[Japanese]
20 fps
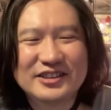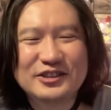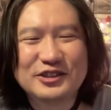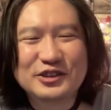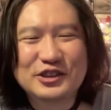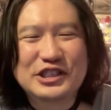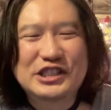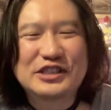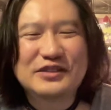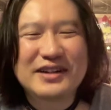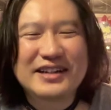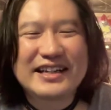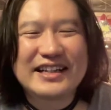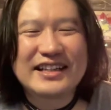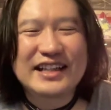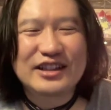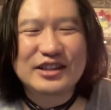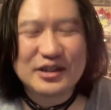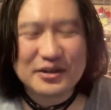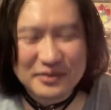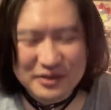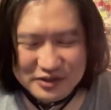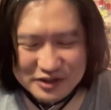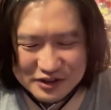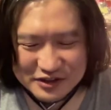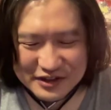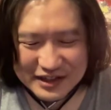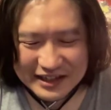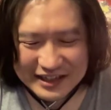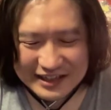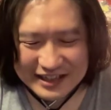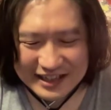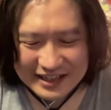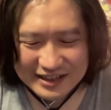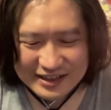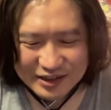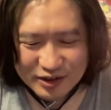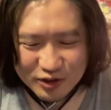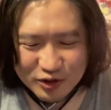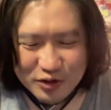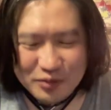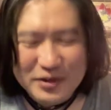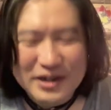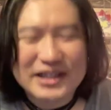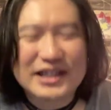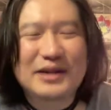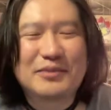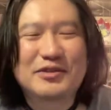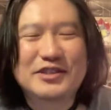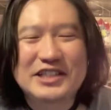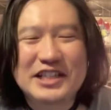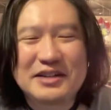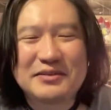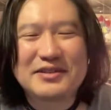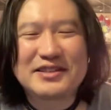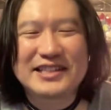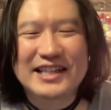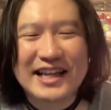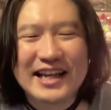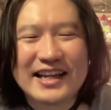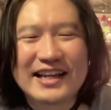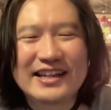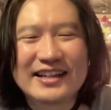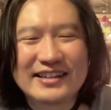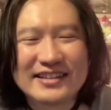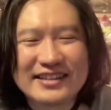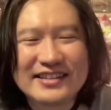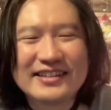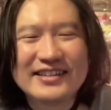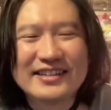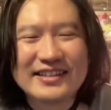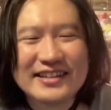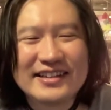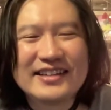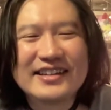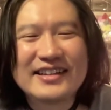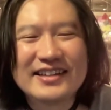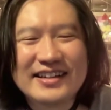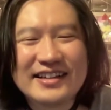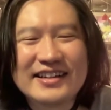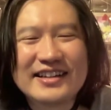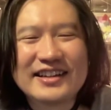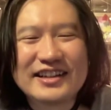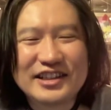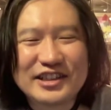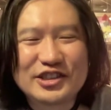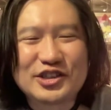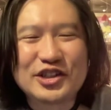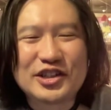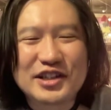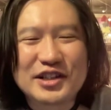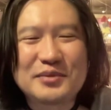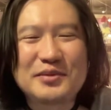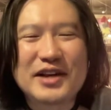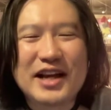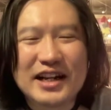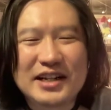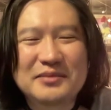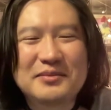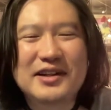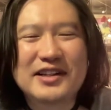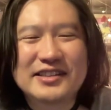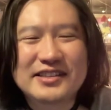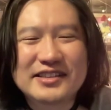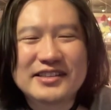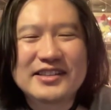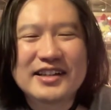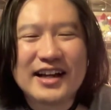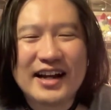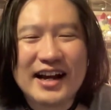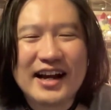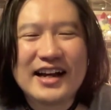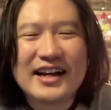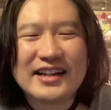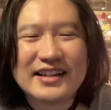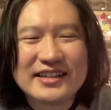うちはネタといえばうちはネタにとどまるかもしれませんそれでもやりますはい